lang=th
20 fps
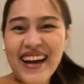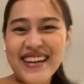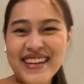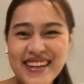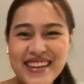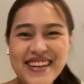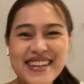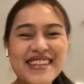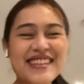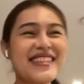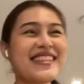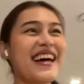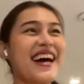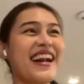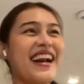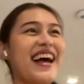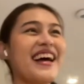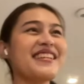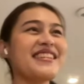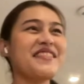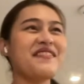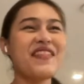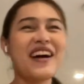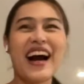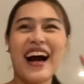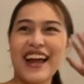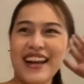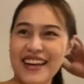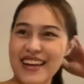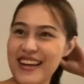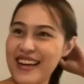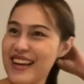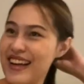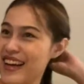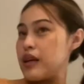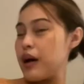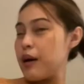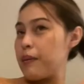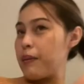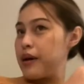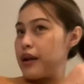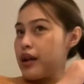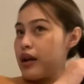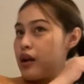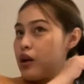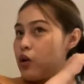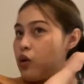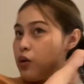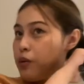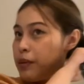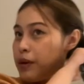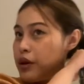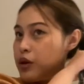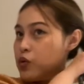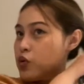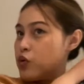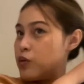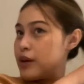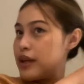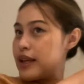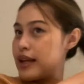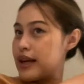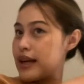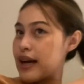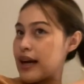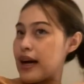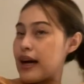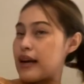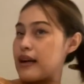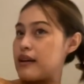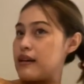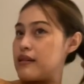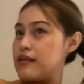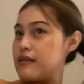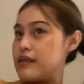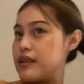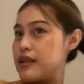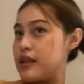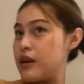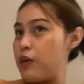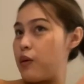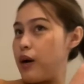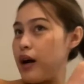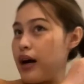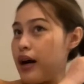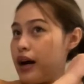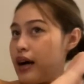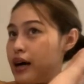นี่คือสาระสำคัญยังไม่ได้ลงไปดูบรรยากาศเลยแต่ว่า